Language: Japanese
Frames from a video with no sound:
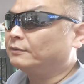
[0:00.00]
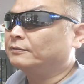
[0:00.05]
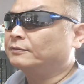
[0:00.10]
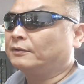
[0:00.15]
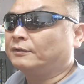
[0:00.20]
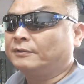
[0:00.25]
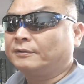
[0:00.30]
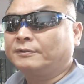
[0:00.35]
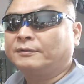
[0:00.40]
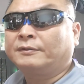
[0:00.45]
どん
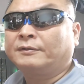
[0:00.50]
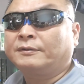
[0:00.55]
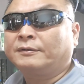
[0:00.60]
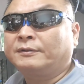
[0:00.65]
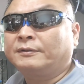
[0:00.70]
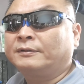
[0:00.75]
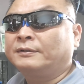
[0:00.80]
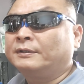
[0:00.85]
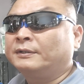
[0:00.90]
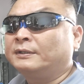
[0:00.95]
どん
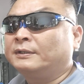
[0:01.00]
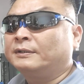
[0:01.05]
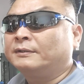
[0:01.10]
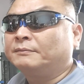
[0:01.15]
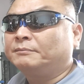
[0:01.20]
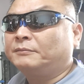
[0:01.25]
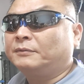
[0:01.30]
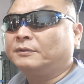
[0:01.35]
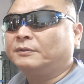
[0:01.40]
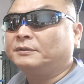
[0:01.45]
お
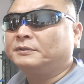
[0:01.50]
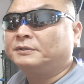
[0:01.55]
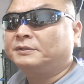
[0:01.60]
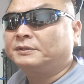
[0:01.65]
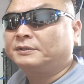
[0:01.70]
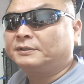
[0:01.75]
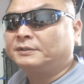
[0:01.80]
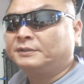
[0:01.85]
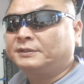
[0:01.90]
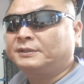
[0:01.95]
もう
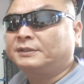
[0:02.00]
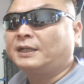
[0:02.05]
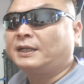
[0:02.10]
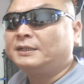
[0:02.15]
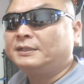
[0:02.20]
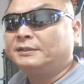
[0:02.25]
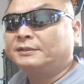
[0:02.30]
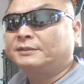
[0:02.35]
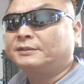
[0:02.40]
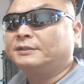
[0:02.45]
時
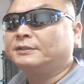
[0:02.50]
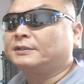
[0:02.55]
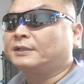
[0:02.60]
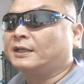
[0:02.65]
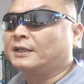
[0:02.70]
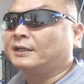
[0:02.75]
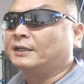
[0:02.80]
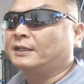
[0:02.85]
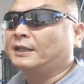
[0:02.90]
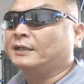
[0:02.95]
代につい
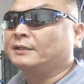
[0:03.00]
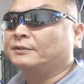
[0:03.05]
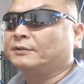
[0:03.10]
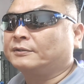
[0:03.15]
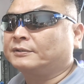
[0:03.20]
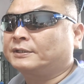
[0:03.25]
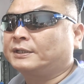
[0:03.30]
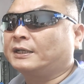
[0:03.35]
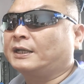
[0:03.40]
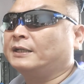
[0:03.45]
ていかない
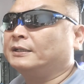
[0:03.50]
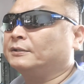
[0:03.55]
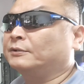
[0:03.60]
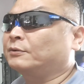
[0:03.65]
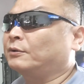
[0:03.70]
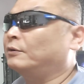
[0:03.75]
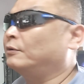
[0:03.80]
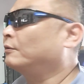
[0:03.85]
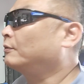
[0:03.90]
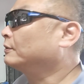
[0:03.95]
と世界に
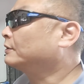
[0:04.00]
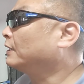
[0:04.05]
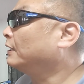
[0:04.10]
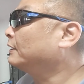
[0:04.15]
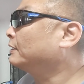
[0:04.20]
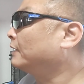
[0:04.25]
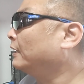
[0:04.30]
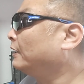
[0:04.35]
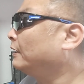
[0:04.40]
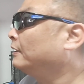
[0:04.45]
取り残さ
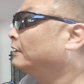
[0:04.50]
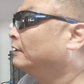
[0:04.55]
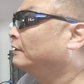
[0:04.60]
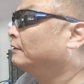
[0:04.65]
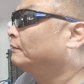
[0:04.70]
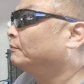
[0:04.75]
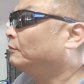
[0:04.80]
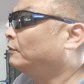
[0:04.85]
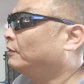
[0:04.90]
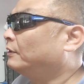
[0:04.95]
れて
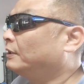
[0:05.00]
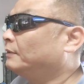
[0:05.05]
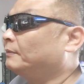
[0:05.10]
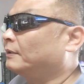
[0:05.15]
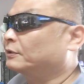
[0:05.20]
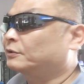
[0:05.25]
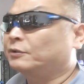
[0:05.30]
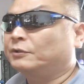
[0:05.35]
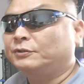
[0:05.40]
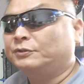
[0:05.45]
もう
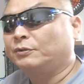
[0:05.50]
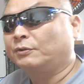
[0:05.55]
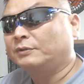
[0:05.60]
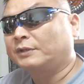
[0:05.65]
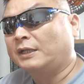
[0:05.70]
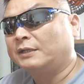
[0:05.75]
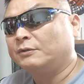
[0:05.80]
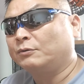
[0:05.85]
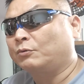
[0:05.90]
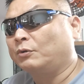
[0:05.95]
今そういう状
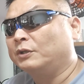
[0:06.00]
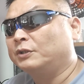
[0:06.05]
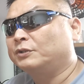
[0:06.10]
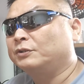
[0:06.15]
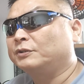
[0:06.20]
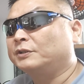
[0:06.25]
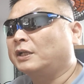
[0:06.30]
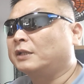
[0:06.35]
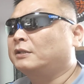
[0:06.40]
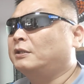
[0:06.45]
態に孤
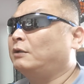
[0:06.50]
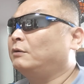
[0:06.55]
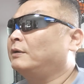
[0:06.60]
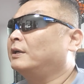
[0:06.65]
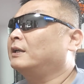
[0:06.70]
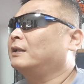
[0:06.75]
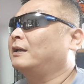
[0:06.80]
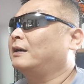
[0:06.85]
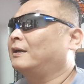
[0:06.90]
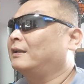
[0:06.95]
立しちゃってる
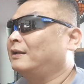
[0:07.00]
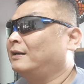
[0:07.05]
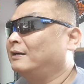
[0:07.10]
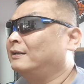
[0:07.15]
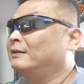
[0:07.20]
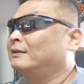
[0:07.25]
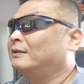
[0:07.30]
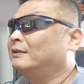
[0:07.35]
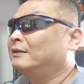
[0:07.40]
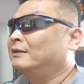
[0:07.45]
わけだか
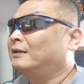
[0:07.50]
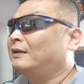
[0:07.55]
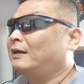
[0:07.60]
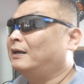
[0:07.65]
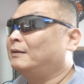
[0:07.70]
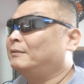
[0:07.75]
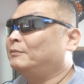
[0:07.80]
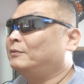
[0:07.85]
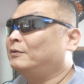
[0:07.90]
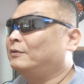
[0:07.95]
ら
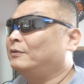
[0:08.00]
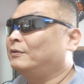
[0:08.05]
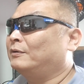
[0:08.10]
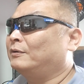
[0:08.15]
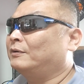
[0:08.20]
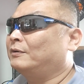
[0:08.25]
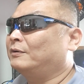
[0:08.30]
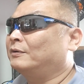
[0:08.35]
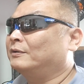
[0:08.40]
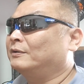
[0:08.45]
あ
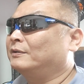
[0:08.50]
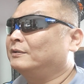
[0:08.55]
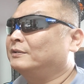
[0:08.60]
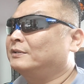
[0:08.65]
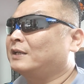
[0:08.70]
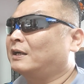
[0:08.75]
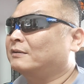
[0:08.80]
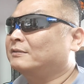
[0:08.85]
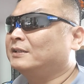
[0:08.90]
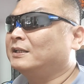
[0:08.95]
も
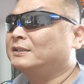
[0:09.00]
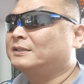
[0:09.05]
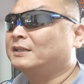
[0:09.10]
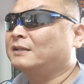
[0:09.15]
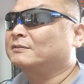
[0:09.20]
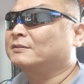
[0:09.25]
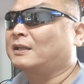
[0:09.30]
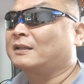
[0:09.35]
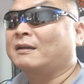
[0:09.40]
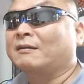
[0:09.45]
う逆転
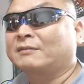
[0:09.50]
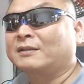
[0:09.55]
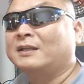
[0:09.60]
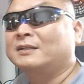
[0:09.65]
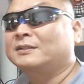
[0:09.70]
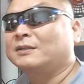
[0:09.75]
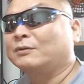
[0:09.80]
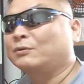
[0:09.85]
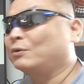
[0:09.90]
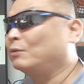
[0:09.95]
チャンスはなく
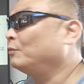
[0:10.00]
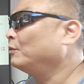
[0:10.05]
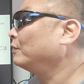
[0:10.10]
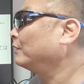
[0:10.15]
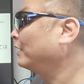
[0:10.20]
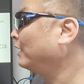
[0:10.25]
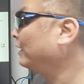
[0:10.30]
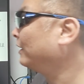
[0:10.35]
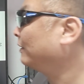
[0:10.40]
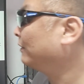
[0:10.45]
なっちゃうと
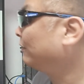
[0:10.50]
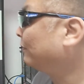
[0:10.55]
思うね